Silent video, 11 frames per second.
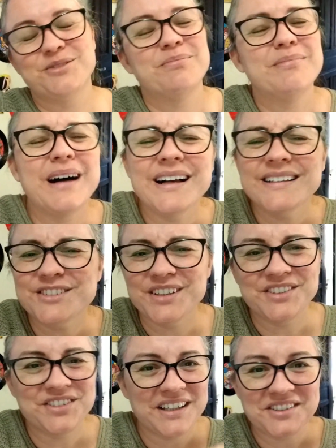Mas,
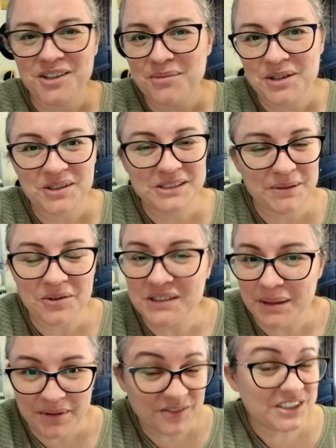gente, é só uma coisa pra
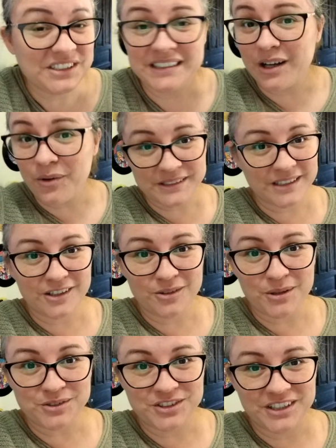contar pra vocês que tá acontecendo aqui no
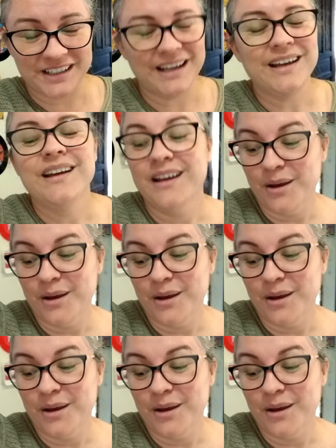meu dia, né?